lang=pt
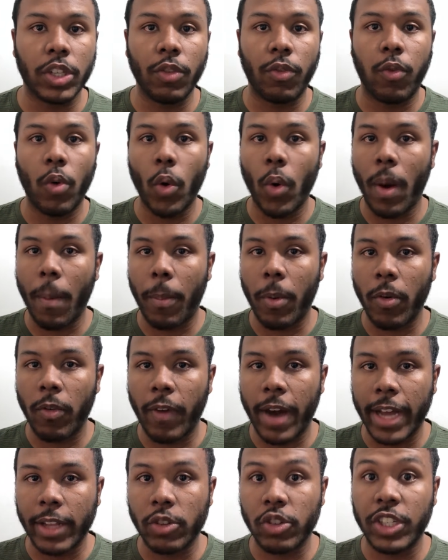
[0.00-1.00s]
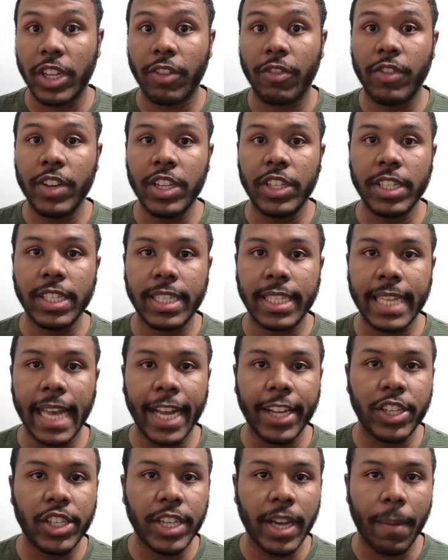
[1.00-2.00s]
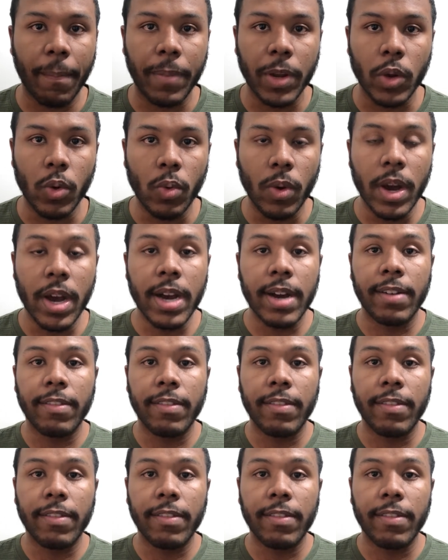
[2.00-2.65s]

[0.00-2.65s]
que foram aprovados dia 27 de abril,